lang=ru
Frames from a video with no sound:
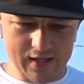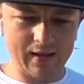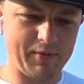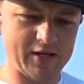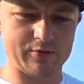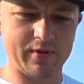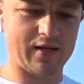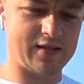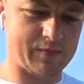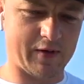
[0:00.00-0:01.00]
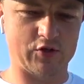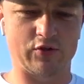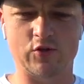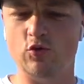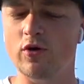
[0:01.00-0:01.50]
день, опять же, меня когда спрашивают,
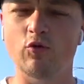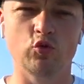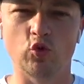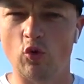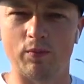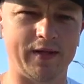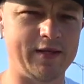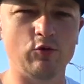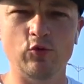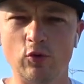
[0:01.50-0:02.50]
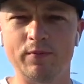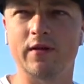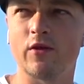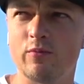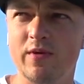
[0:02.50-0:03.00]
насколько удобно, неудобно
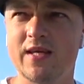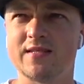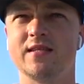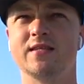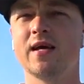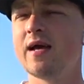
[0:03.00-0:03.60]
на нем ездить.